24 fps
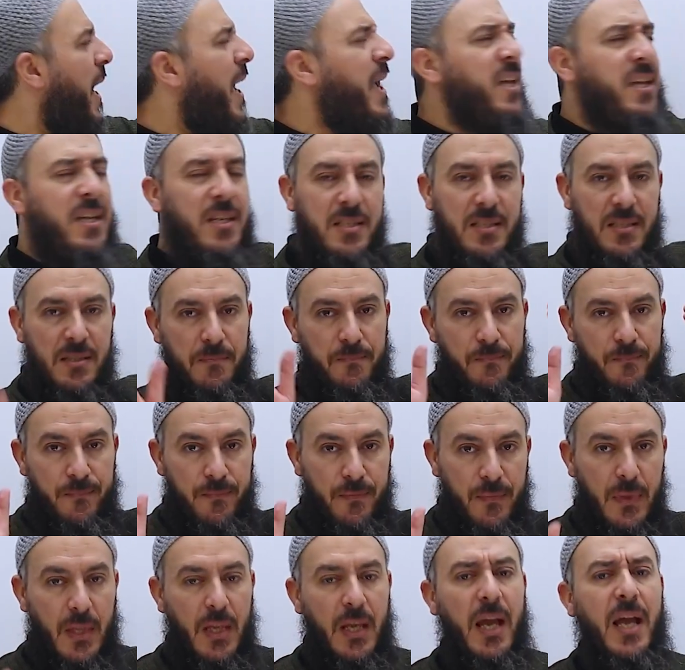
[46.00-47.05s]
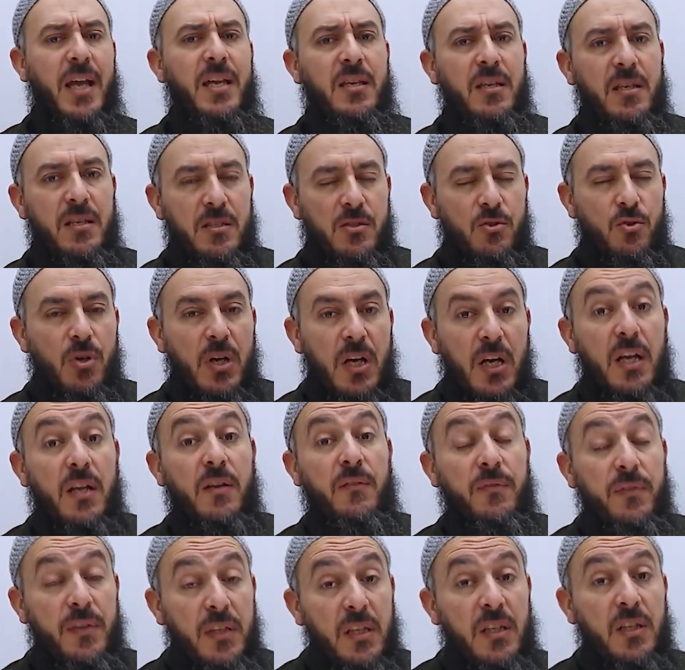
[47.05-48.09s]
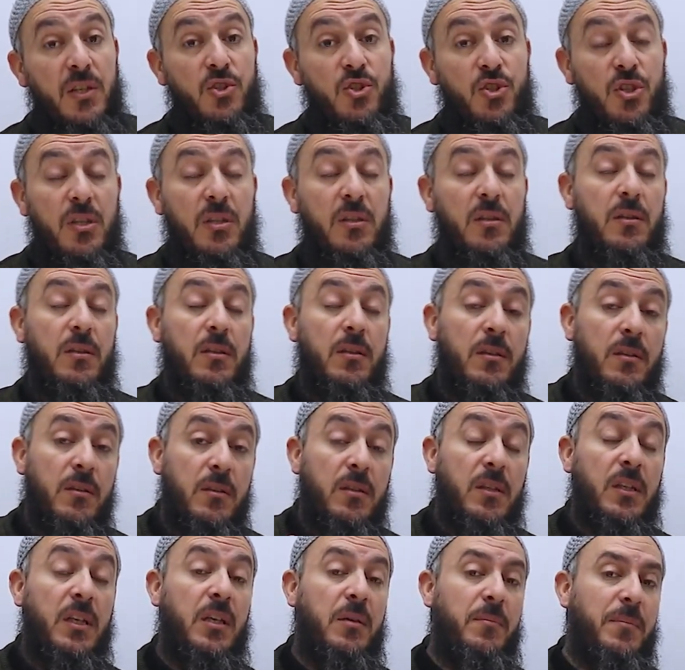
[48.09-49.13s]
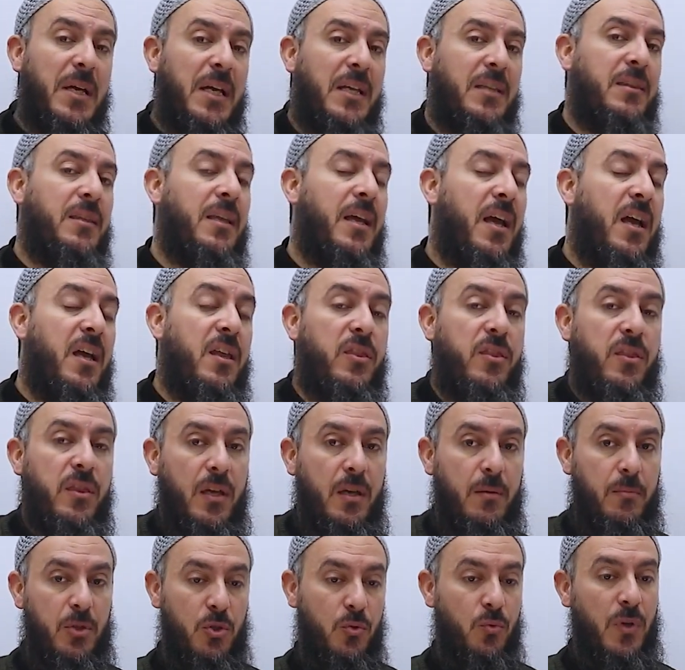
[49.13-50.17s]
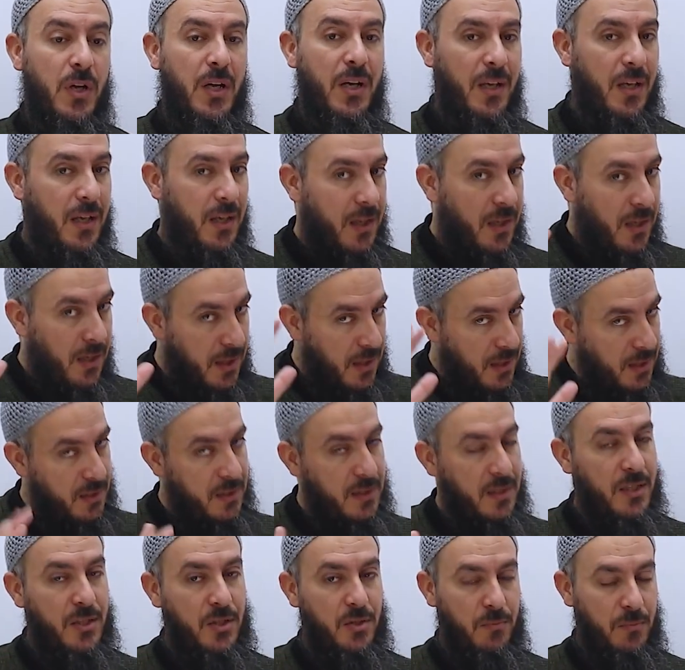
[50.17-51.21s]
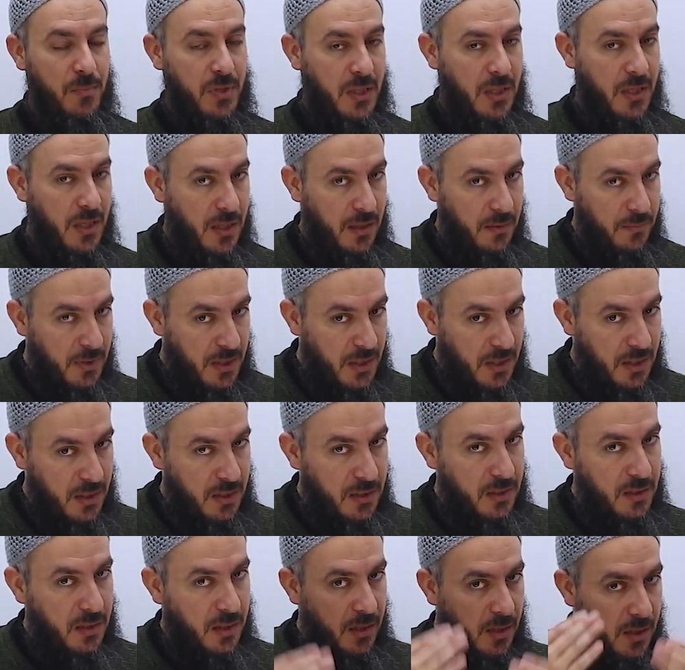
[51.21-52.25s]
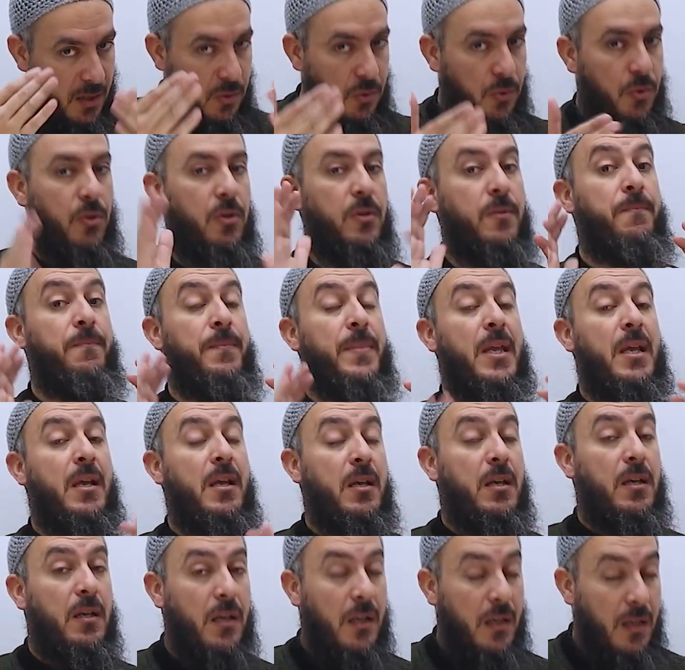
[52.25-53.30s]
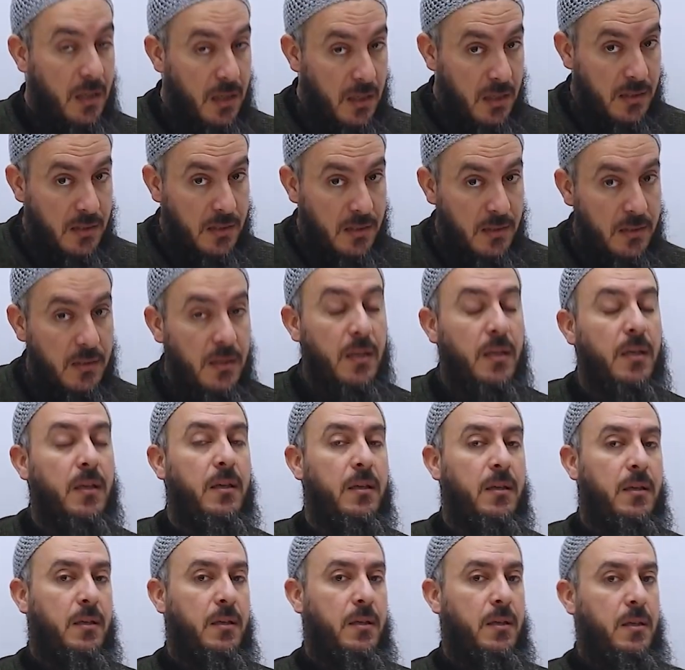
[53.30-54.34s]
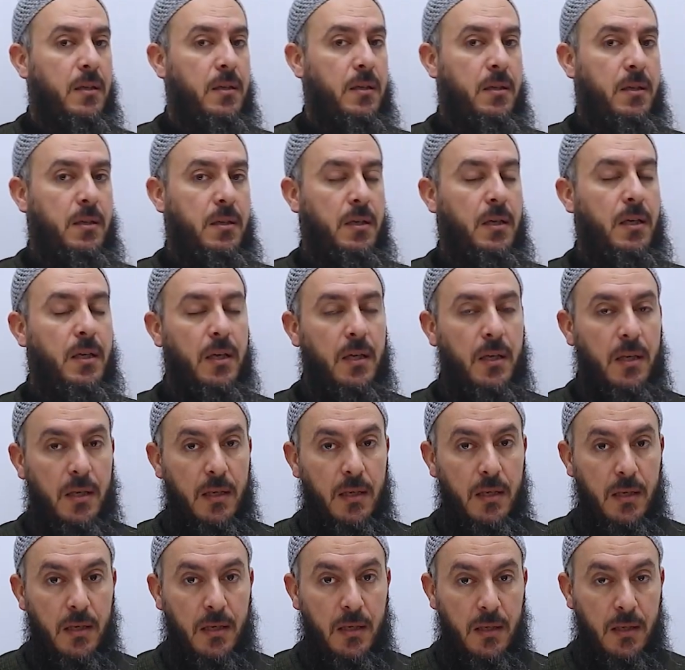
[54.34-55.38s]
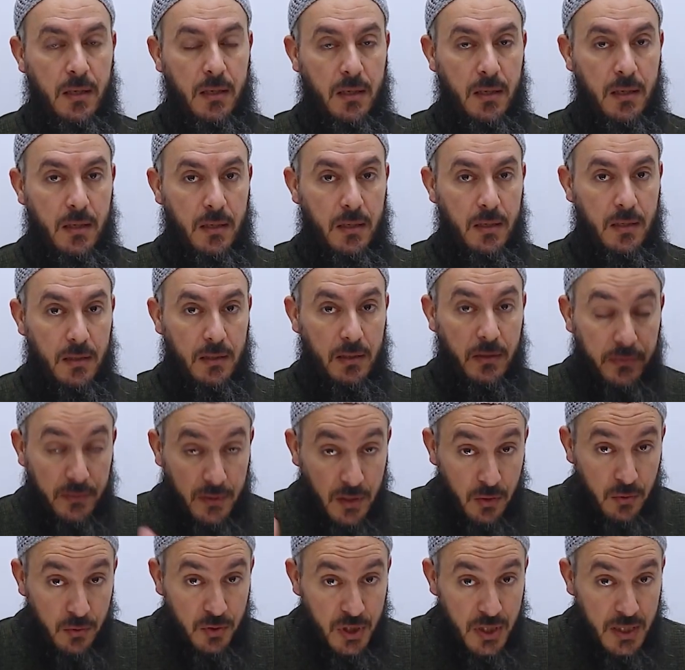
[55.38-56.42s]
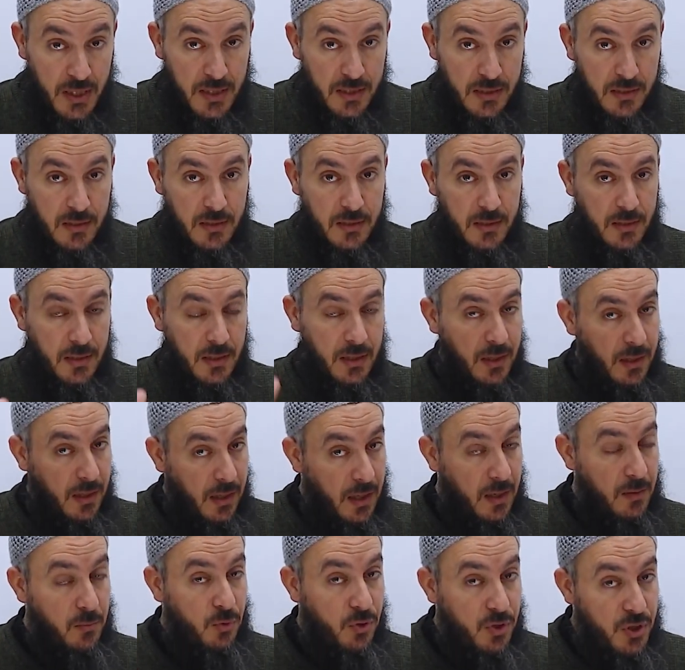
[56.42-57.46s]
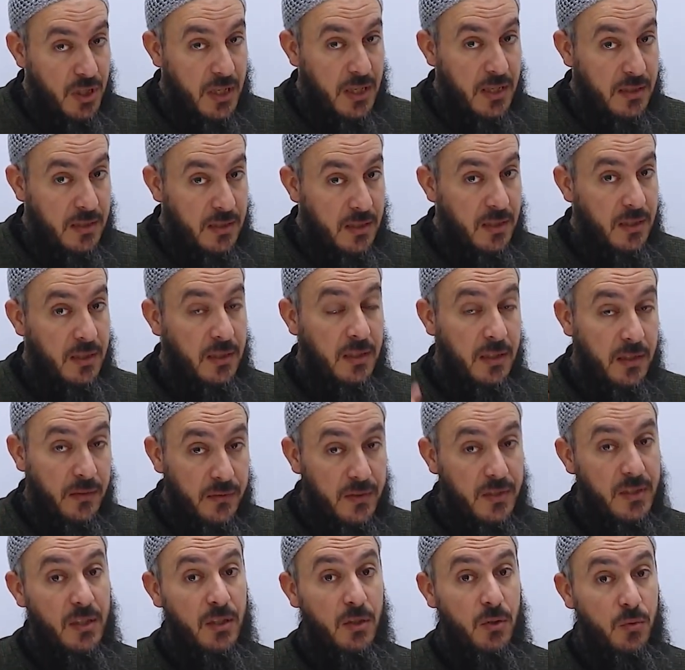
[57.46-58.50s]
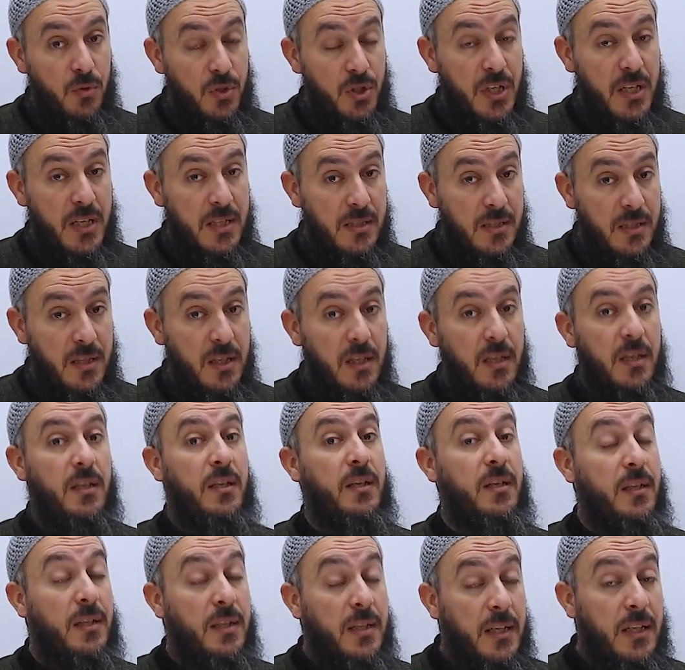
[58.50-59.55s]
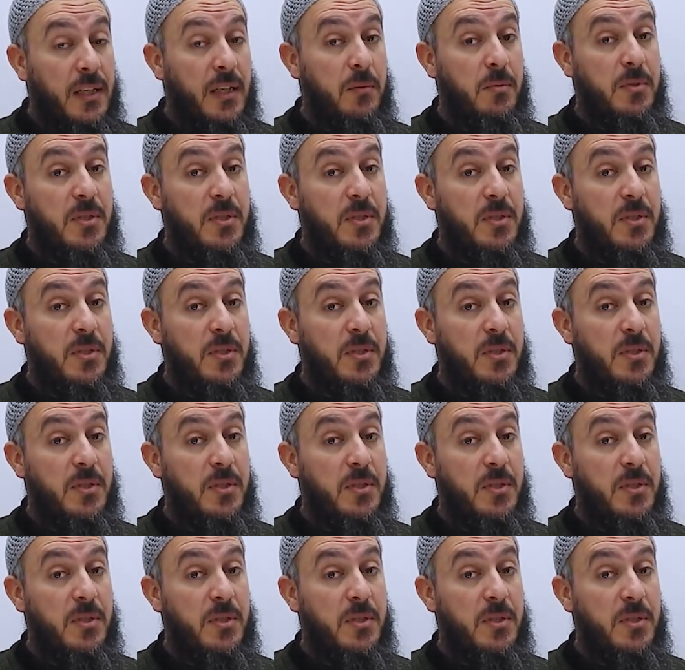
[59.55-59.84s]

أي اسم أي سؤال فيه جد قيمة الثابت وهاي تجميعة من عندي إلكو خلاص إيه دفتركم جاهز قلامكم جاهزة نفسيتكم جاهزة نحكي